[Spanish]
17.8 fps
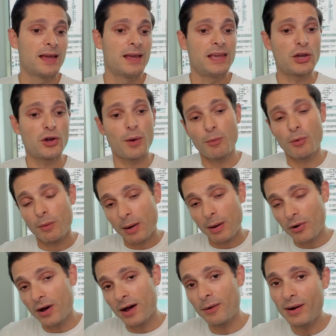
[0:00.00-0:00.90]
Y como
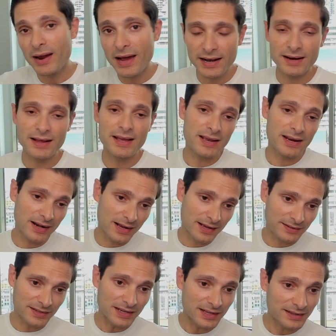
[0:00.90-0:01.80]
vamos a hablar en la
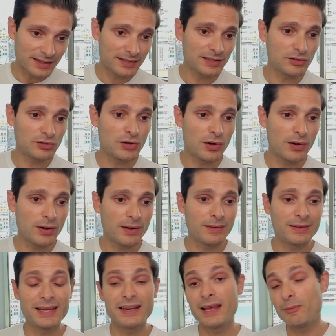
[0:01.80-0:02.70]
siguiente sección,
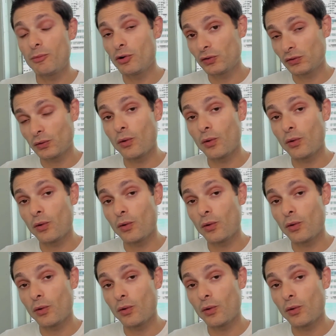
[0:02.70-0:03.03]
tenemos